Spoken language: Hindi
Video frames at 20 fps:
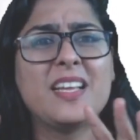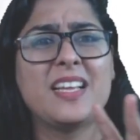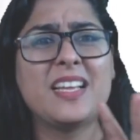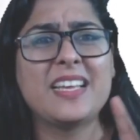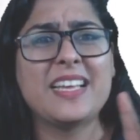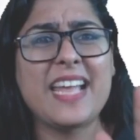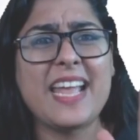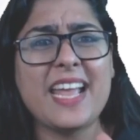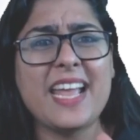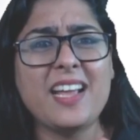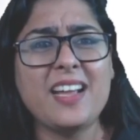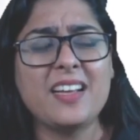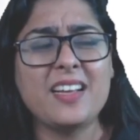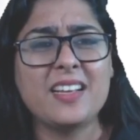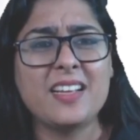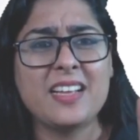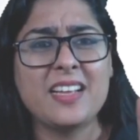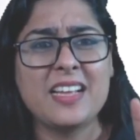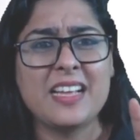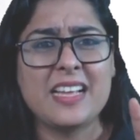ये एक
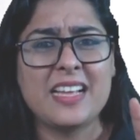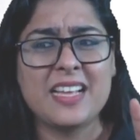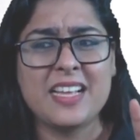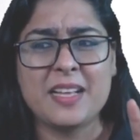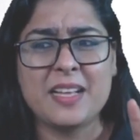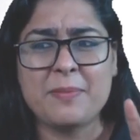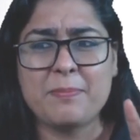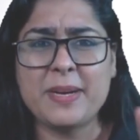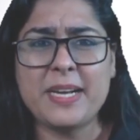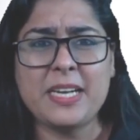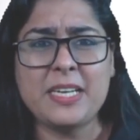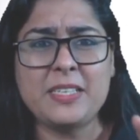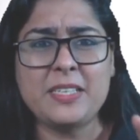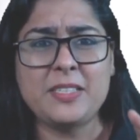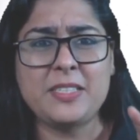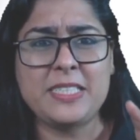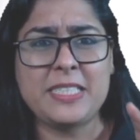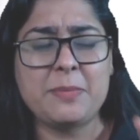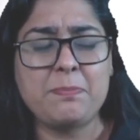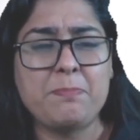बड़ी
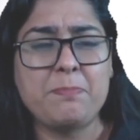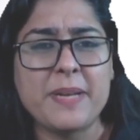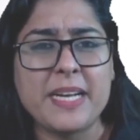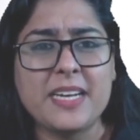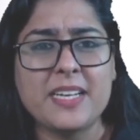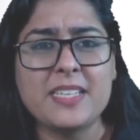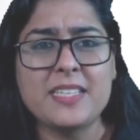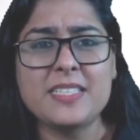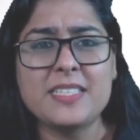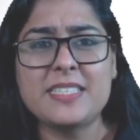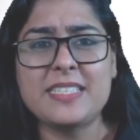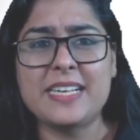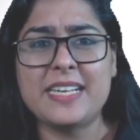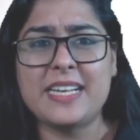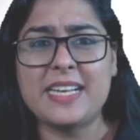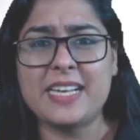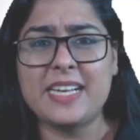टिपिकल सी